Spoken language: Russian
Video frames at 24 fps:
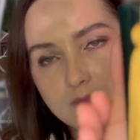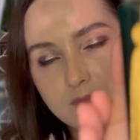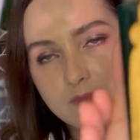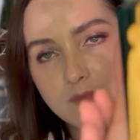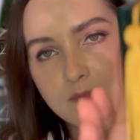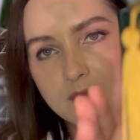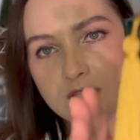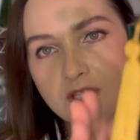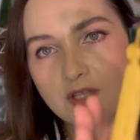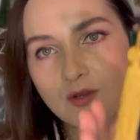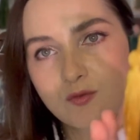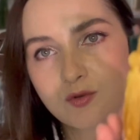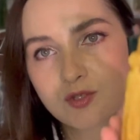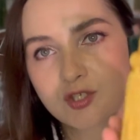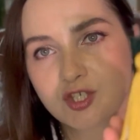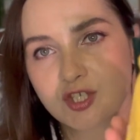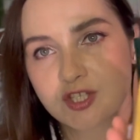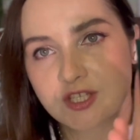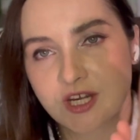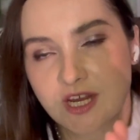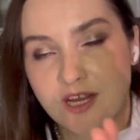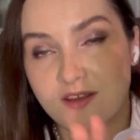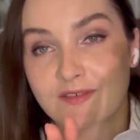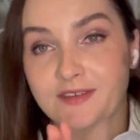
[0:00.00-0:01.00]
Мне очень
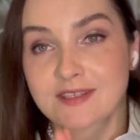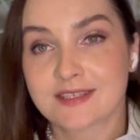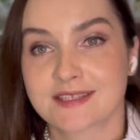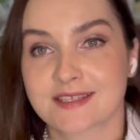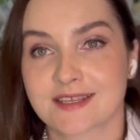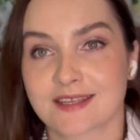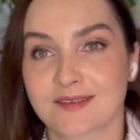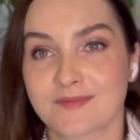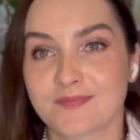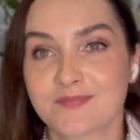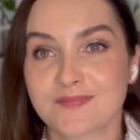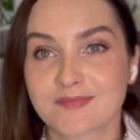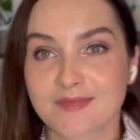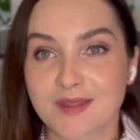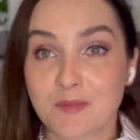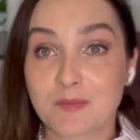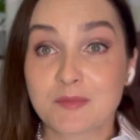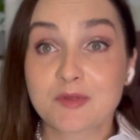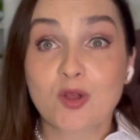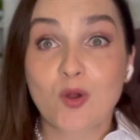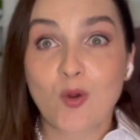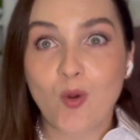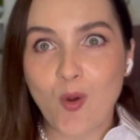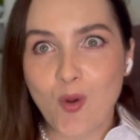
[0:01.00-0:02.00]
нравится.
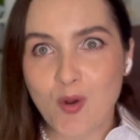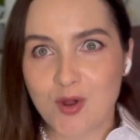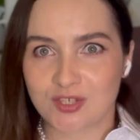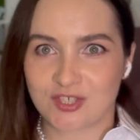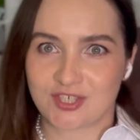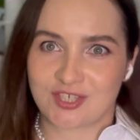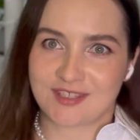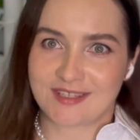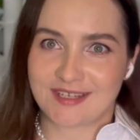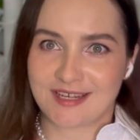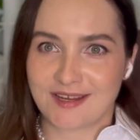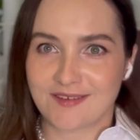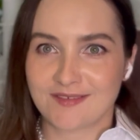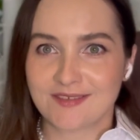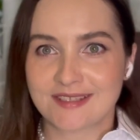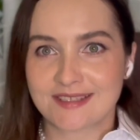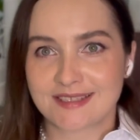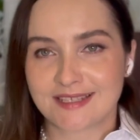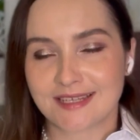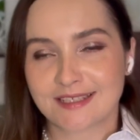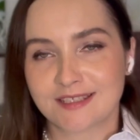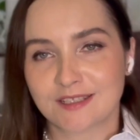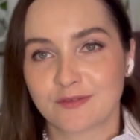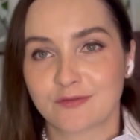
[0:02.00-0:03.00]
Мне очень нравится
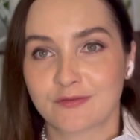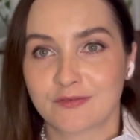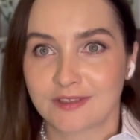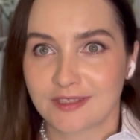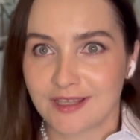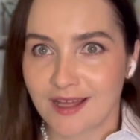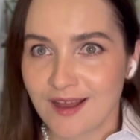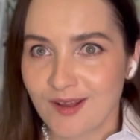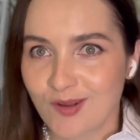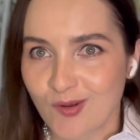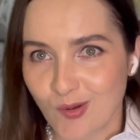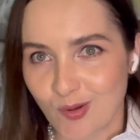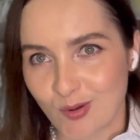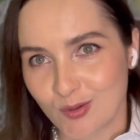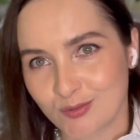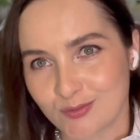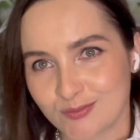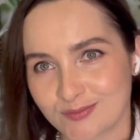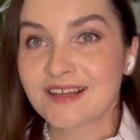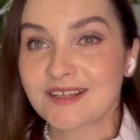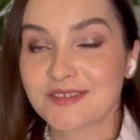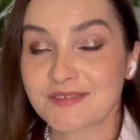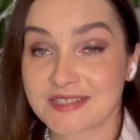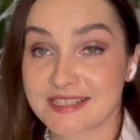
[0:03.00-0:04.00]
этот флакон.
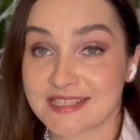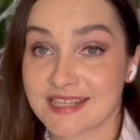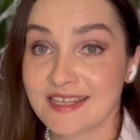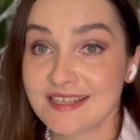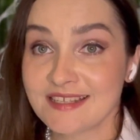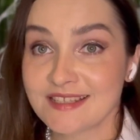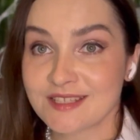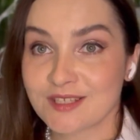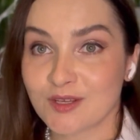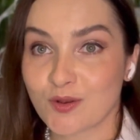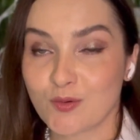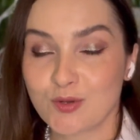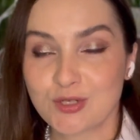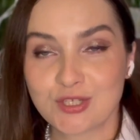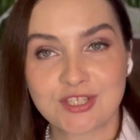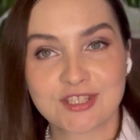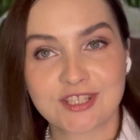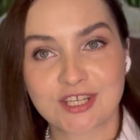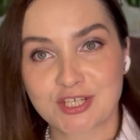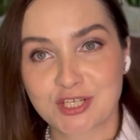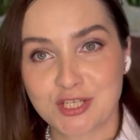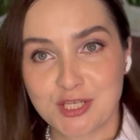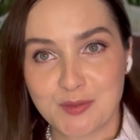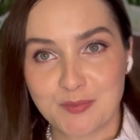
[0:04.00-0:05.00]
Вы знаете, очень
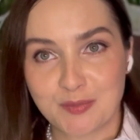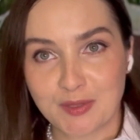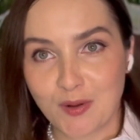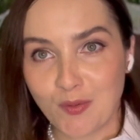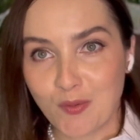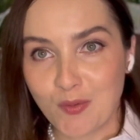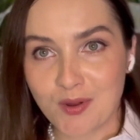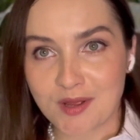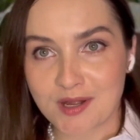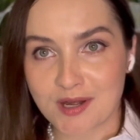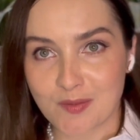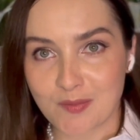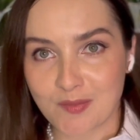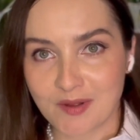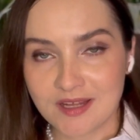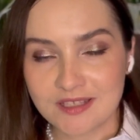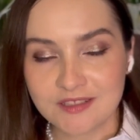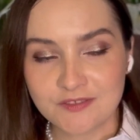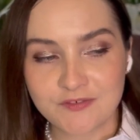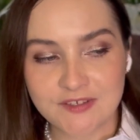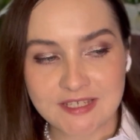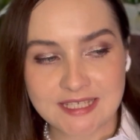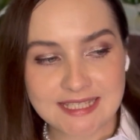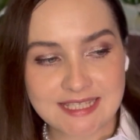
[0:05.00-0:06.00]
даже неплохой
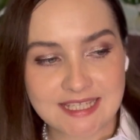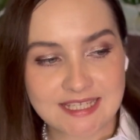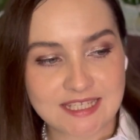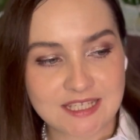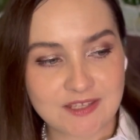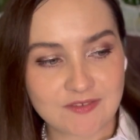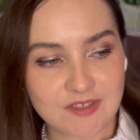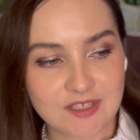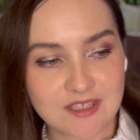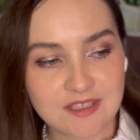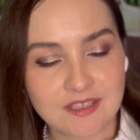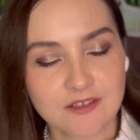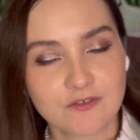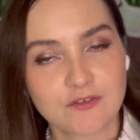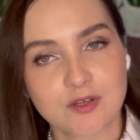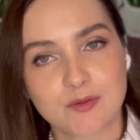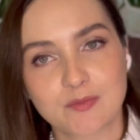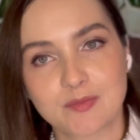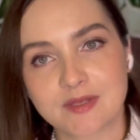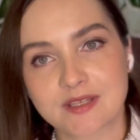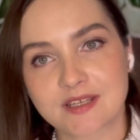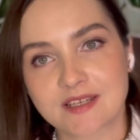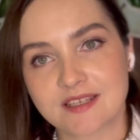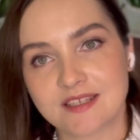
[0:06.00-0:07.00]
аромат Феста Девита,
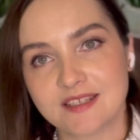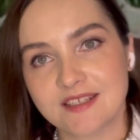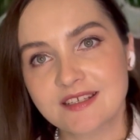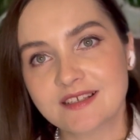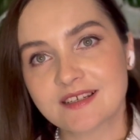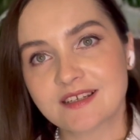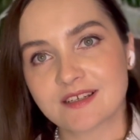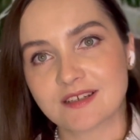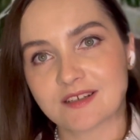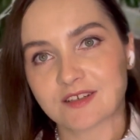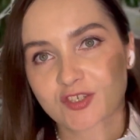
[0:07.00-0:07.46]
Фаберлик.